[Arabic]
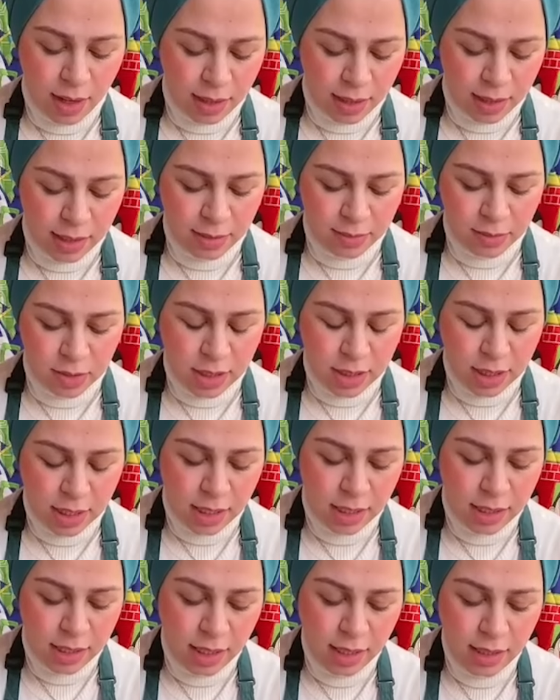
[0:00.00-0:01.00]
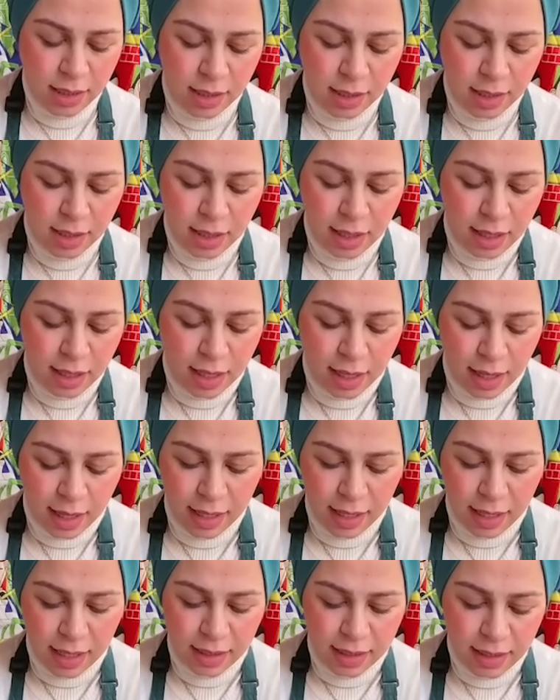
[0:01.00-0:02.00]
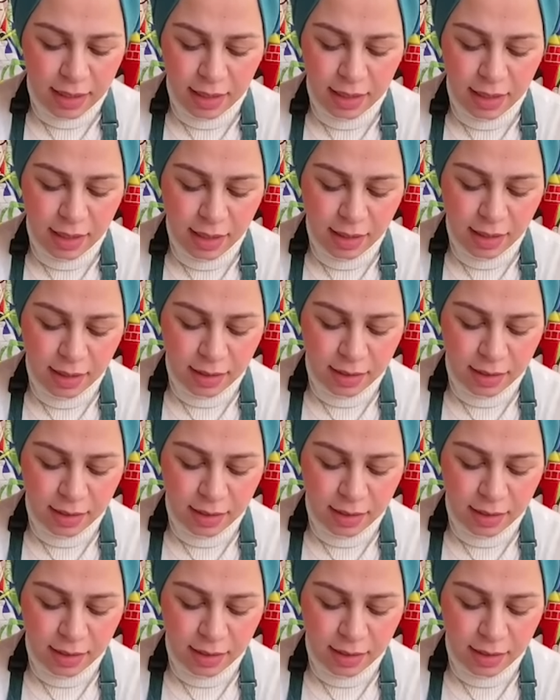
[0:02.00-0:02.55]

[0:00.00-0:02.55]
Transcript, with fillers: كده بالشكل ده على ايدينا